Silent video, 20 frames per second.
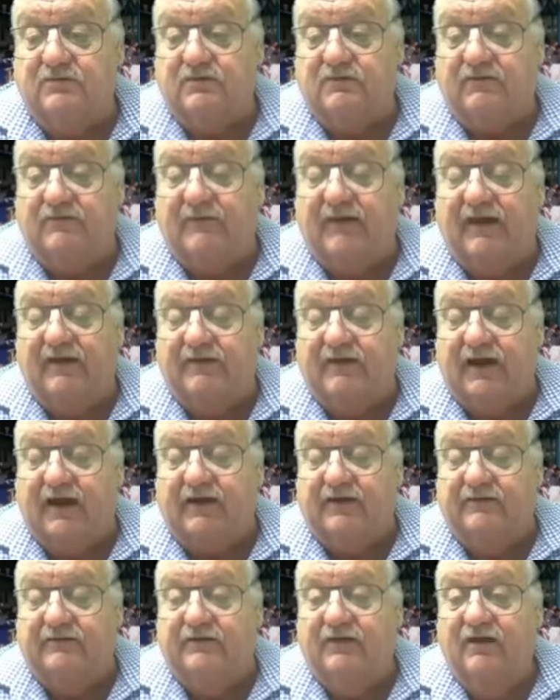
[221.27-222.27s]
zwei
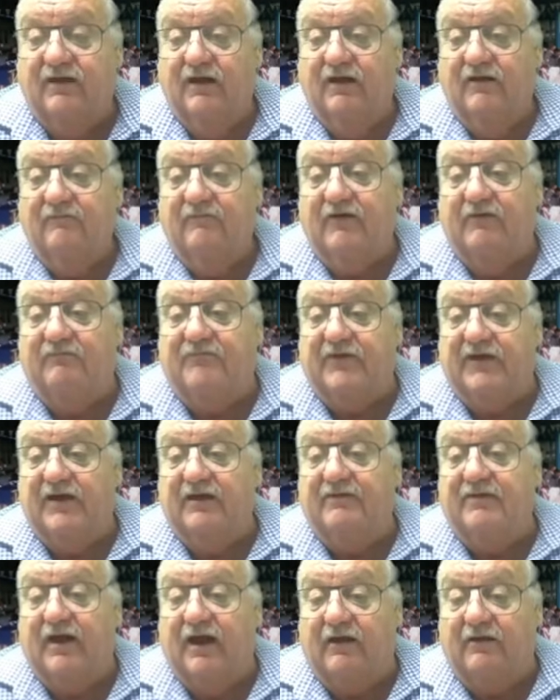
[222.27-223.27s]
Sachen, weil
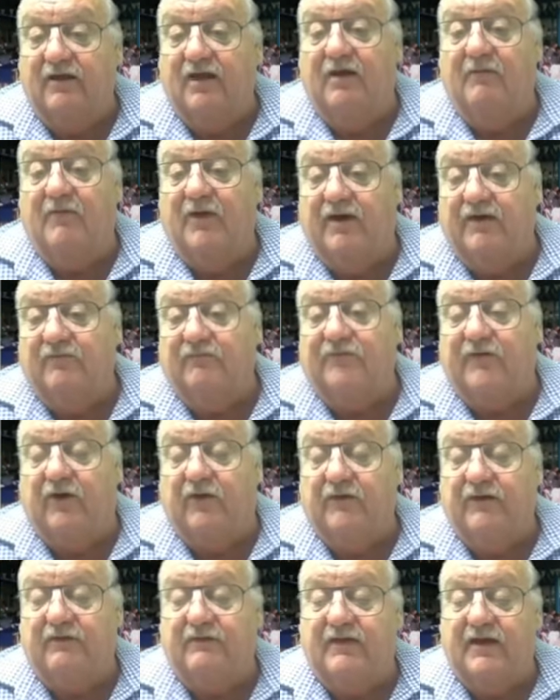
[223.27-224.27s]
viele sagen, ja, meine
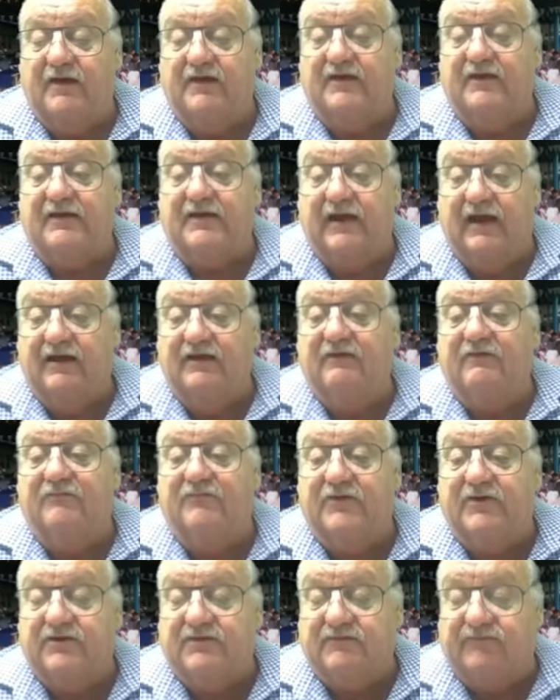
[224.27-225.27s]
Frau ist ja nicht alles,
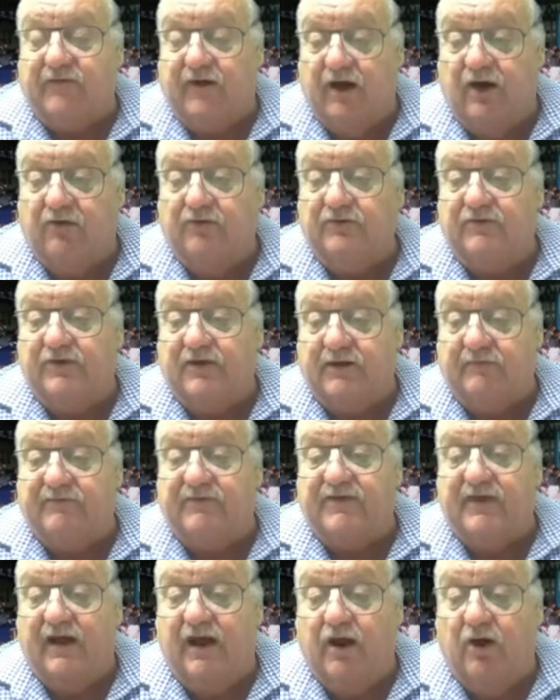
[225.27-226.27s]
für die Frauen
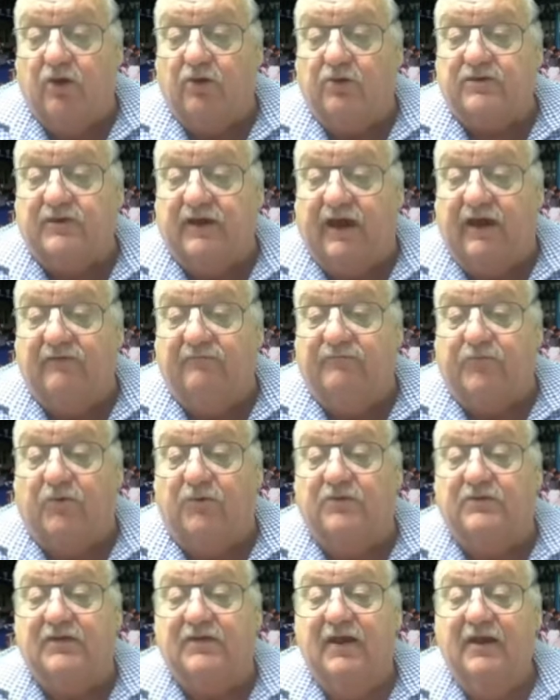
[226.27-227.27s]
gibt es auch Thai
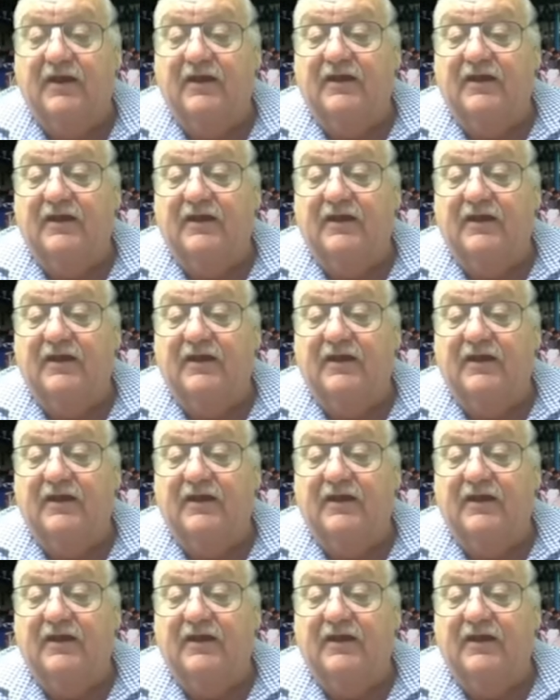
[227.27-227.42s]
Food.